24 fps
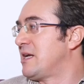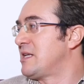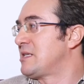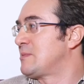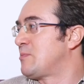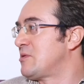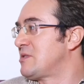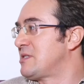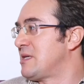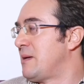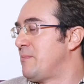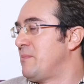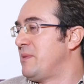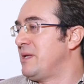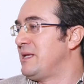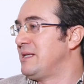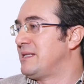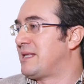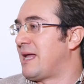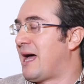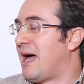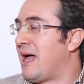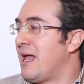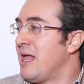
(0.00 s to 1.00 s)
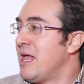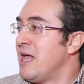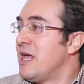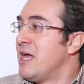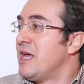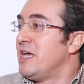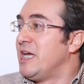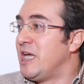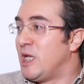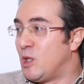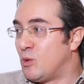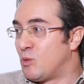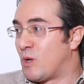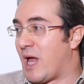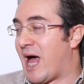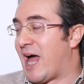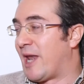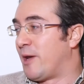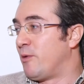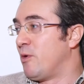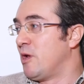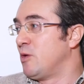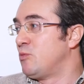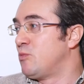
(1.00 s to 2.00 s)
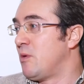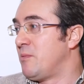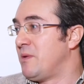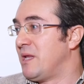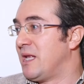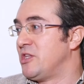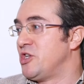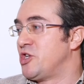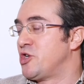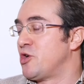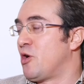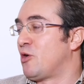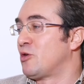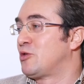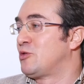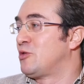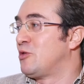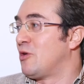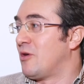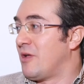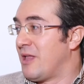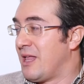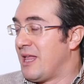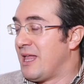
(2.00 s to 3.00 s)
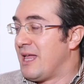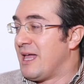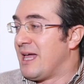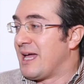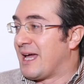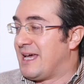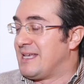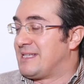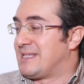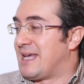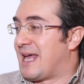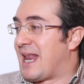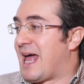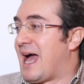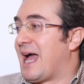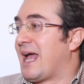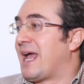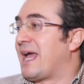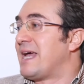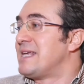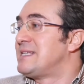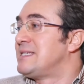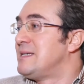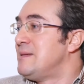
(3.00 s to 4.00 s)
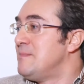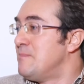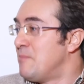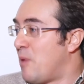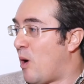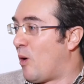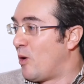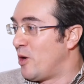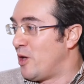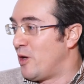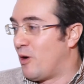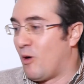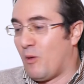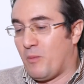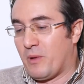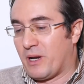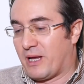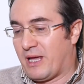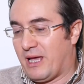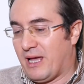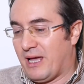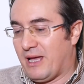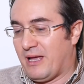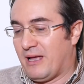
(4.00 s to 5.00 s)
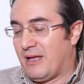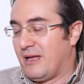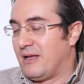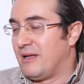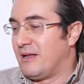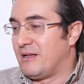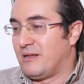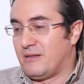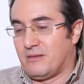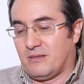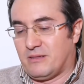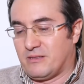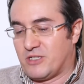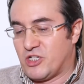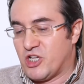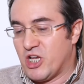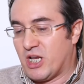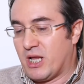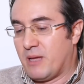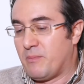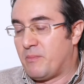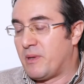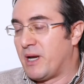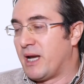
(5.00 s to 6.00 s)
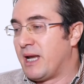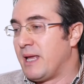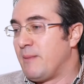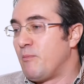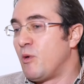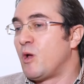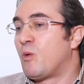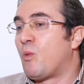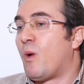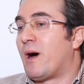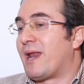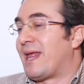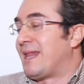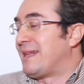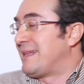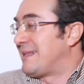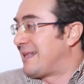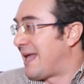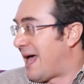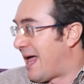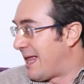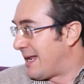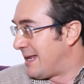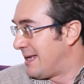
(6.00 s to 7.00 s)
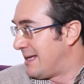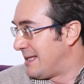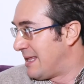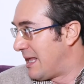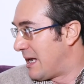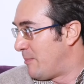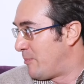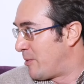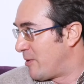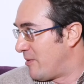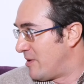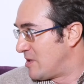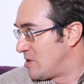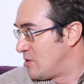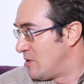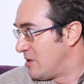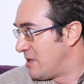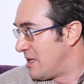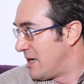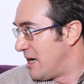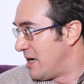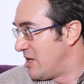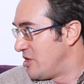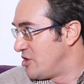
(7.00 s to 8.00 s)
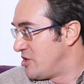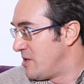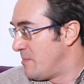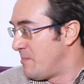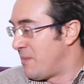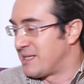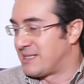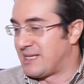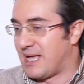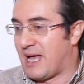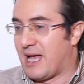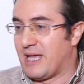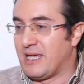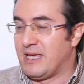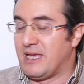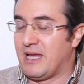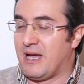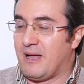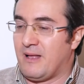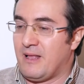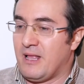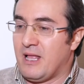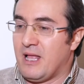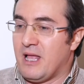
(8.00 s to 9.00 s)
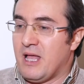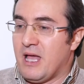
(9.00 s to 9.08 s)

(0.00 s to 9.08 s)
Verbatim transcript: la responsabilità in un anno, il 2018, che sarà anche simbolico perché eh, celebreremo i 40 anni dall'approvazione della legge Basaglia